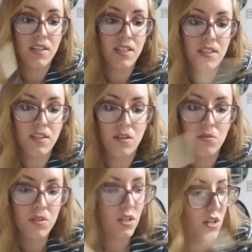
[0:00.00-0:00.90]
Então,
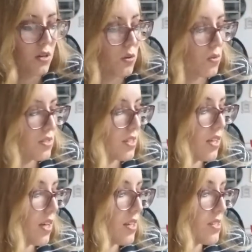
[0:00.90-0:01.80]
eu
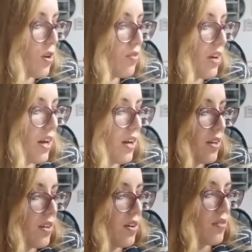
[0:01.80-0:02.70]
consegui salvar
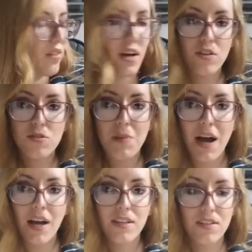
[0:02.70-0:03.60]
vários
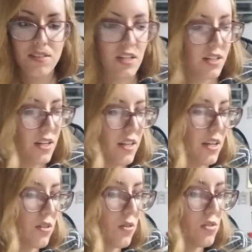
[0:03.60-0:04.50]
markers, tá, galera?
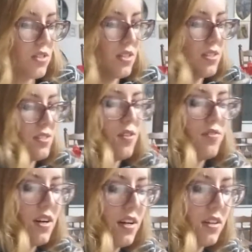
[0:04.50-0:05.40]
Eu consegui
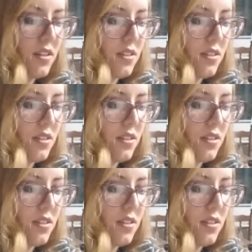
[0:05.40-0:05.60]
salvar...